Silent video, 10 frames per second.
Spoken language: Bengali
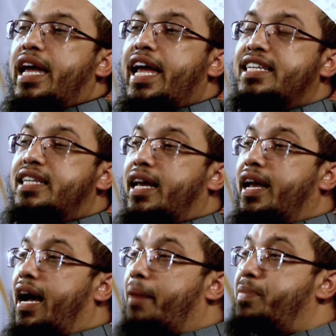এই যে
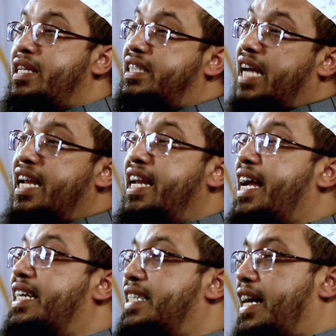আপনি জানেন
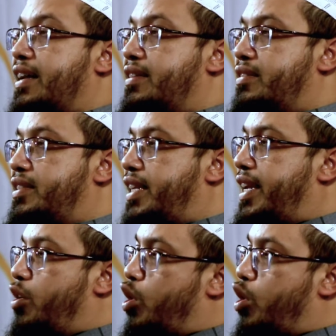একটা যে